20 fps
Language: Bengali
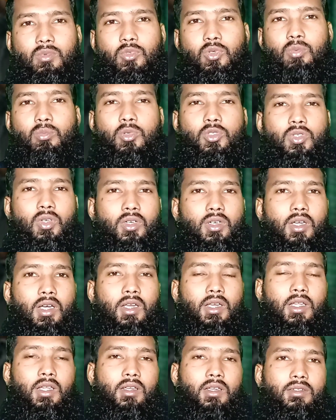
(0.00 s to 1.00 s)
সৌম্য
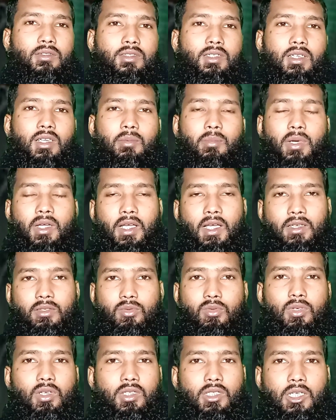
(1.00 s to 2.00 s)
সরকারের স্লিপে ক্যাচ
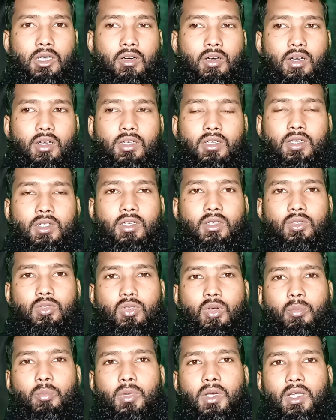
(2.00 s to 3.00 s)
তুলে দেওয়া
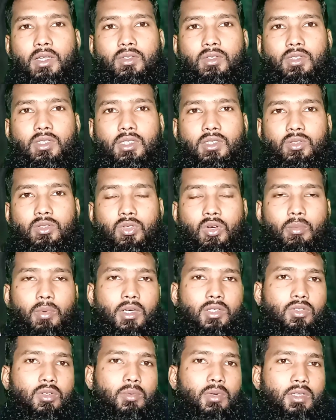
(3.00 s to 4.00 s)
সব মিলায় যদি
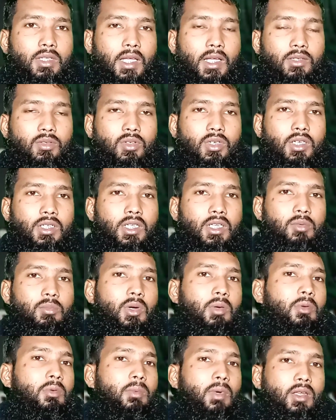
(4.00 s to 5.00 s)
সবাই সবার দায়িত্বটা
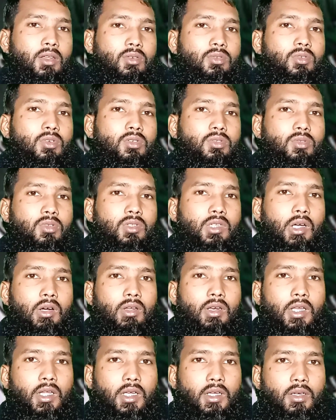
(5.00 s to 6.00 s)
ঠিকভাবে পালন করতো
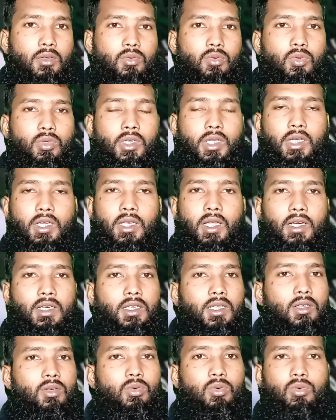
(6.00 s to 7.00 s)
তাহলে কঠিন
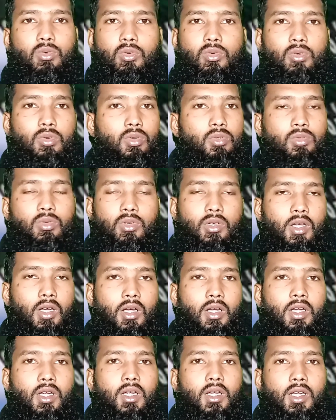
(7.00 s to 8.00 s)
একটি লক্ষ্য হতো না
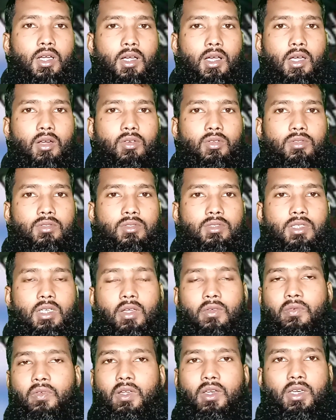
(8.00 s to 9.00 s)
কারণ যে
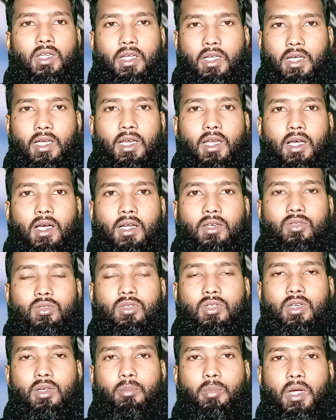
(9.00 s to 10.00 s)
ফিল্ডে খেলা
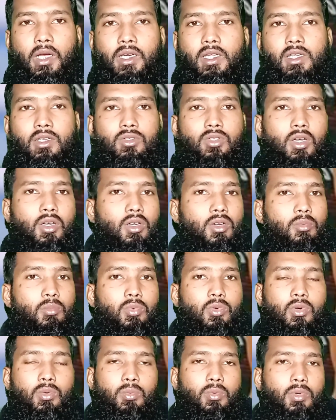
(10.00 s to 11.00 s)
আসলে ব্যাটিং সহায়ক
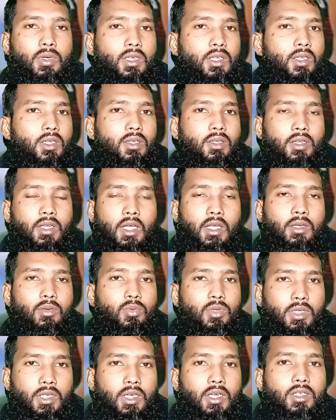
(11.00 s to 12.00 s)
পুরোপুরি এই
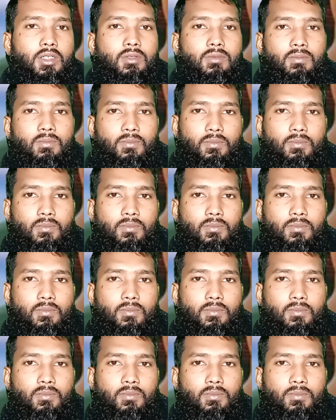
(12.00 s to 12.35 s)
উইকেট